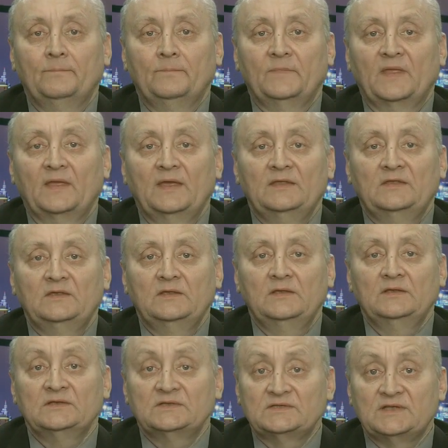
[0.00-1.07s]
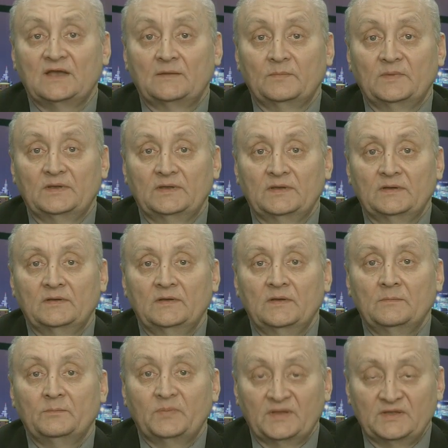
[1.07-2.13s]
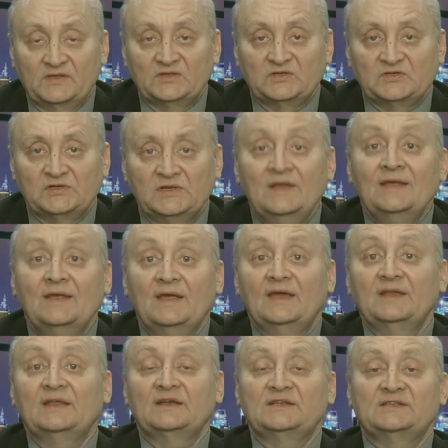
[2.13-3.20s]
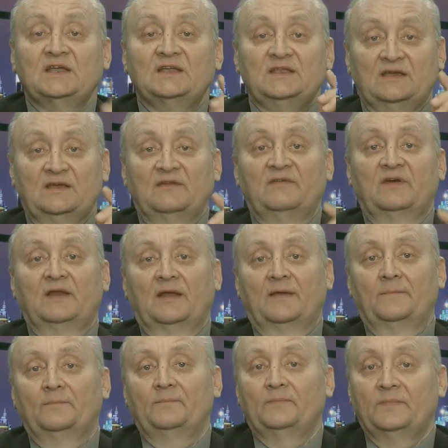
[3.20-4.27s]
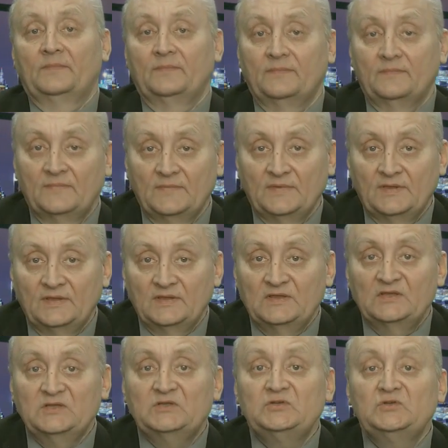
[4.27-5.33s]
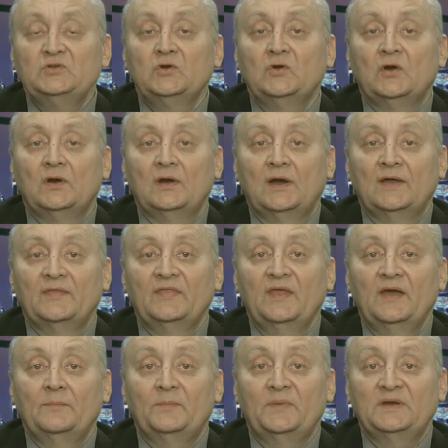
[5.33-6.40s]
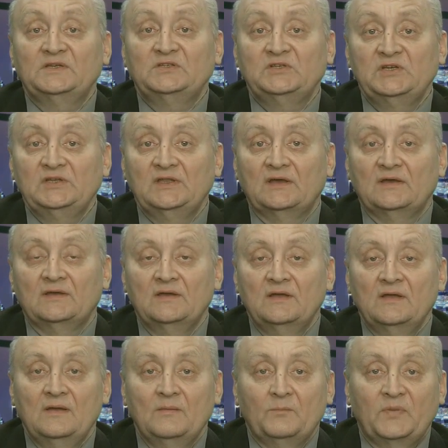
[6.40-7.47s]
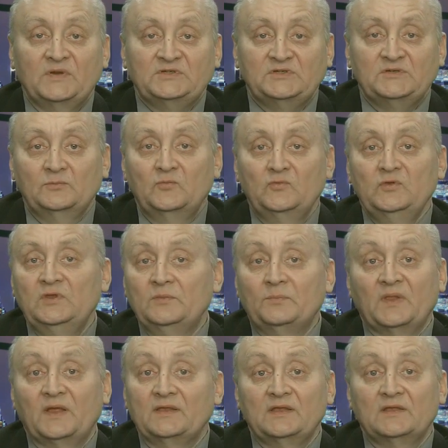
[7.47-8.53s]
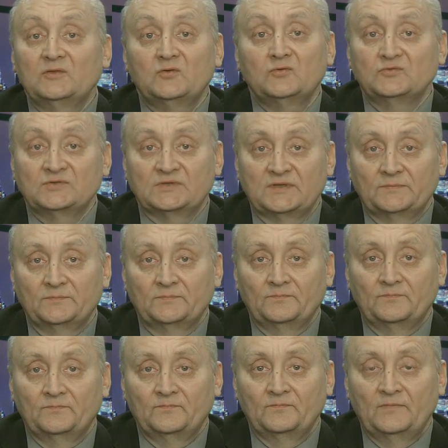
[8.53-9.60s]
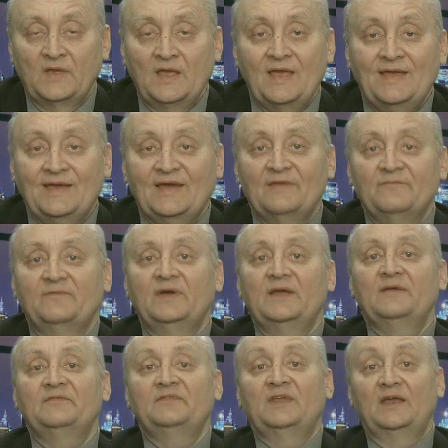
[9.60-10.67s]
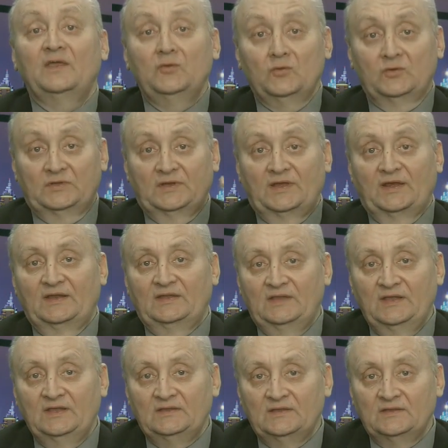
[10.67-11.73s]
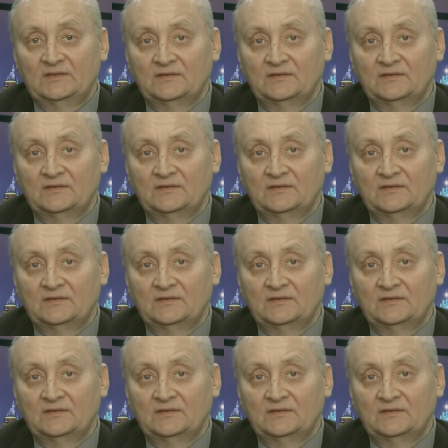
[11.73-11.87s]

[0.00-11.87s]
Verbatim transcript: эти самые платежи. Это, кстати говоря, еще одна причина, почему не платят русским. МВФ дает кредит,